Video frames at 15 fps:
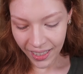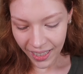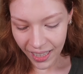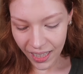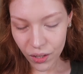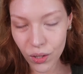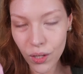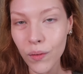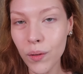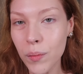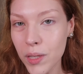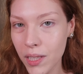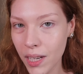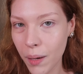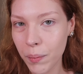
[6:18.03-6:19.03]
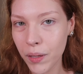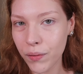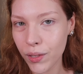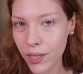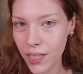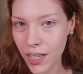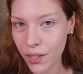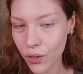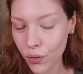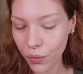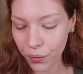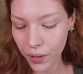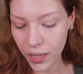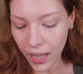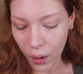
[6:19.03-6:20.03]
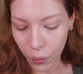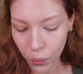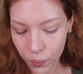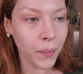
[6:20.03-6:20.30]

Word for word: E isso eu vou mostrar pra vocês no final.